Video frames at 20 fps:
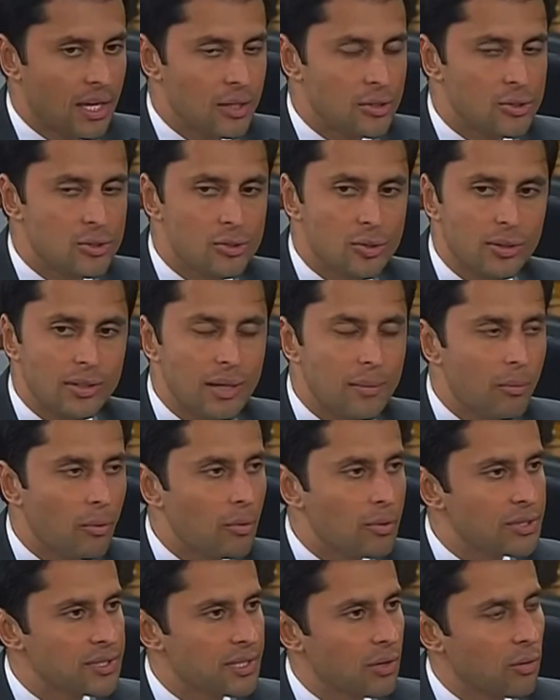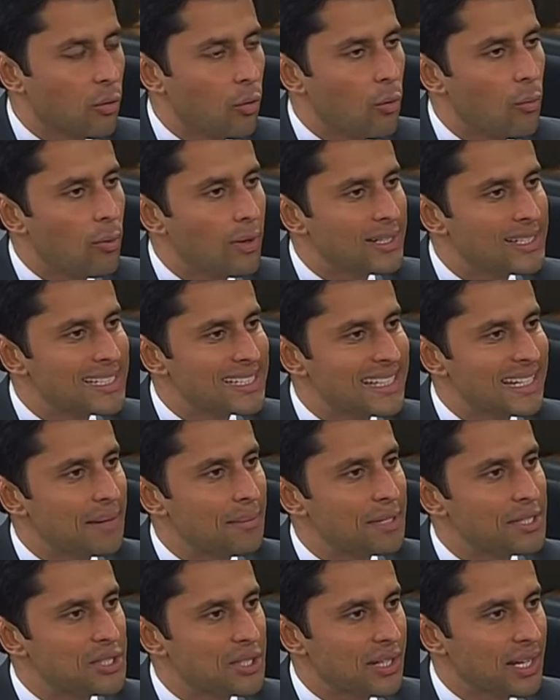Isso só demonstra como a
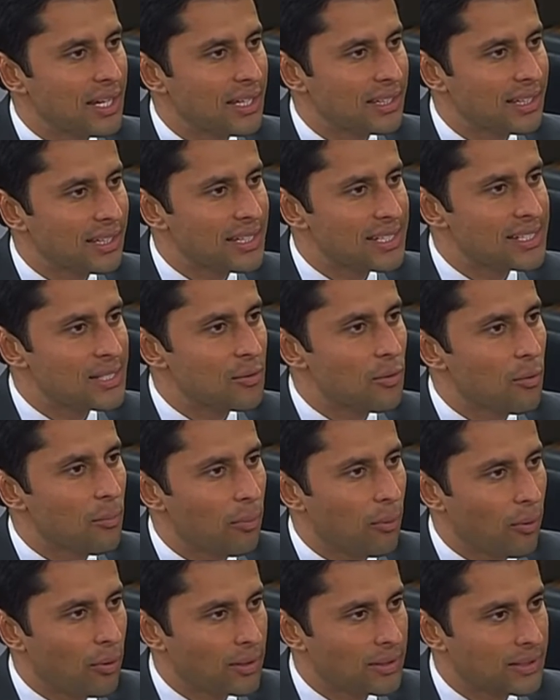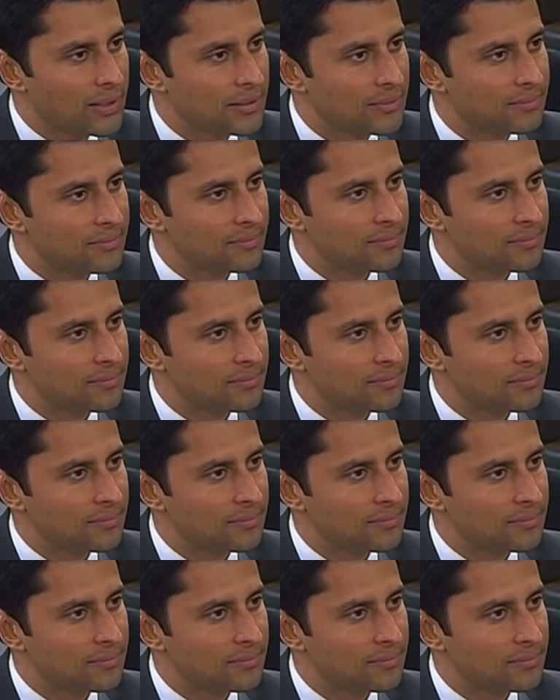extrema-direita ela se comporta.